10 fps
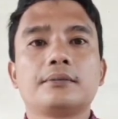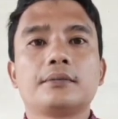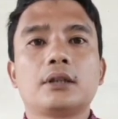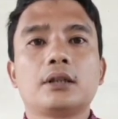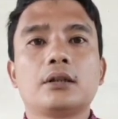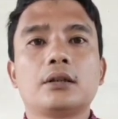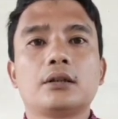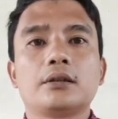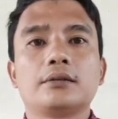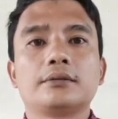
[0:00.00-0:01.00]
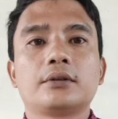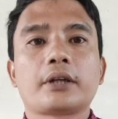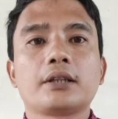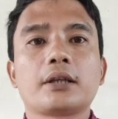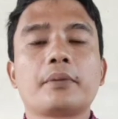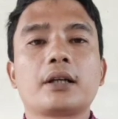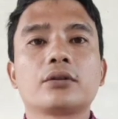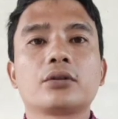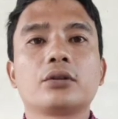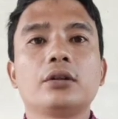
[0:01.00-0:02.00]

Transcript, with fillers: O. Oke, saya berikan contoh.